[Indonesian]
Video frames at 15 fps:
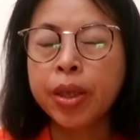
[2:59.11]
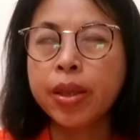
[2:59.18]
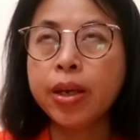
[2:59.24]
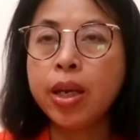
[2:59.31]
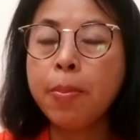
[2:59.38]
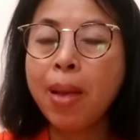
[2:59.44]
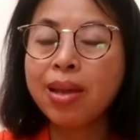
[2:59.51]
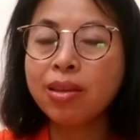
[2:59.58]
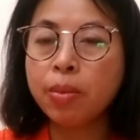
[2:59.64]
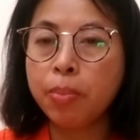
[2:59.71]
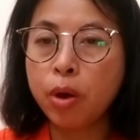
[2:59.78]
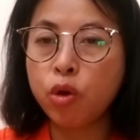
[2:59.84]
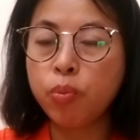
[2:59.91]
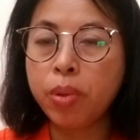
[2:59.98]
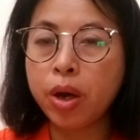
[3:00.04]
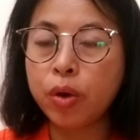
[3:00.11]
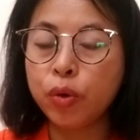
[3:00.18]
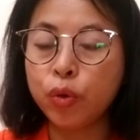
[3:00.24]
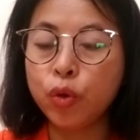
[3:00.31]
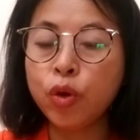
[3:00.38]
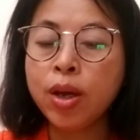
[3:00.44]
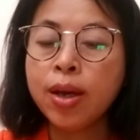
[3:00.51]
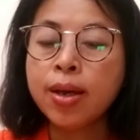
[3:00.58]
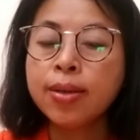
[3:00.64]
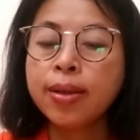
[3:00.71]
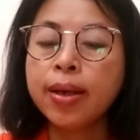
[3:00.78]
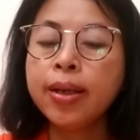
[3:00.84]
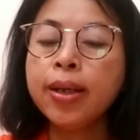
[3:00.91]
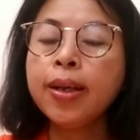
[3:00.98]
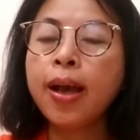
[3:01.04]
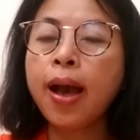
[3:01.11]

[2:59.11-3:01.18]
jadi masih baru-baru jadi